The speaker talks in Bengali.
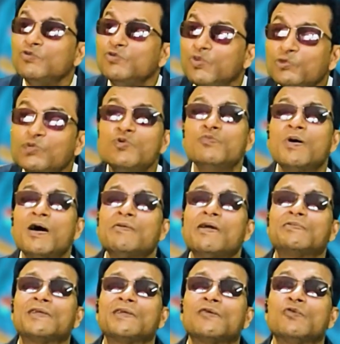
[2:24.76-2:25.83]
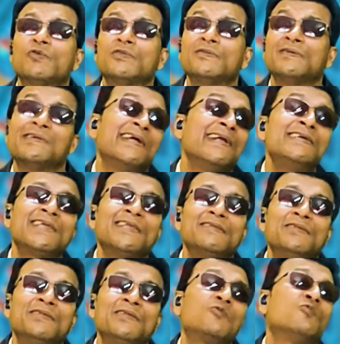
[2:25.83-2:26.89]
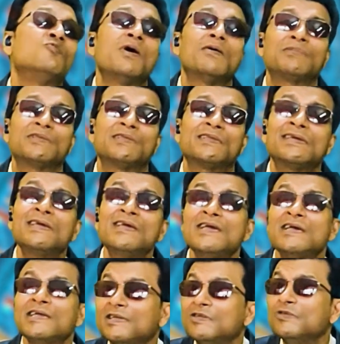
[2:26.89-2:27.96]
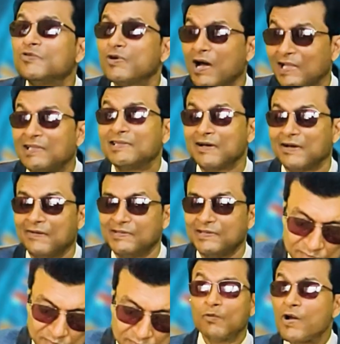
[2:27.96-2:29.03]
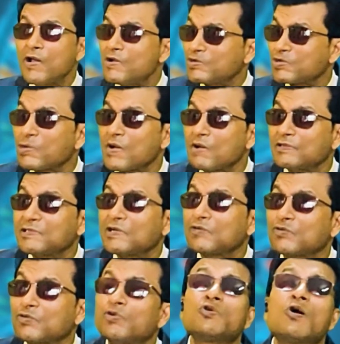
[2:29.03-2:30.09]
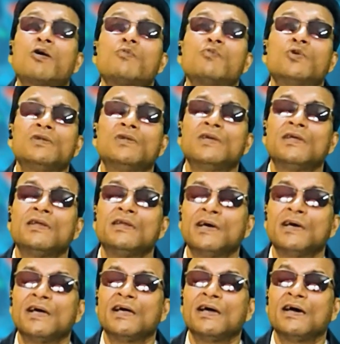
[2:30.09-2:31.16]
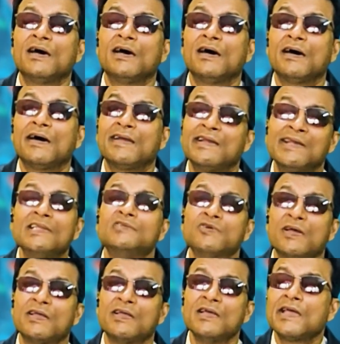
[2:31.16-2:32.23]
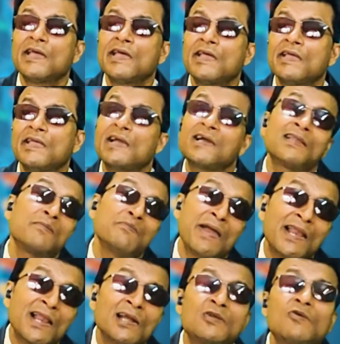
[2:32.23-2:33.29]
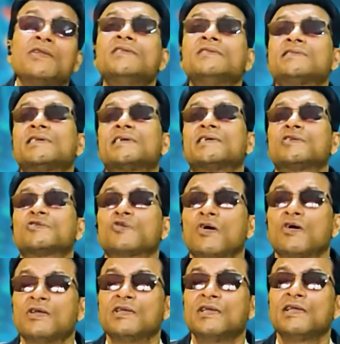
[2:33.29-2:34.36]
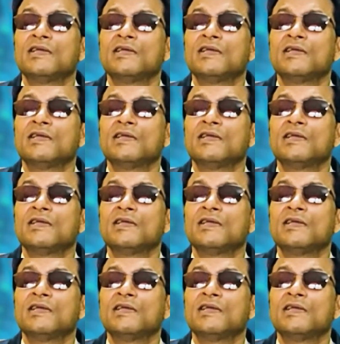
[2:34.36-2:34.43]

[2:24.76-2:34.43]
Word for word: নতুন ভাবে আপনারা গড়ে তোলেন ডেল্টা লেভেলের ঘুম আপনাদেরকে কিন্তু আনতে হবে ওই সময় হচ্ছে গ্রোথ হরমোন রিলিজ হয় এখানে মেলাটনিন সিক্রেশন হয়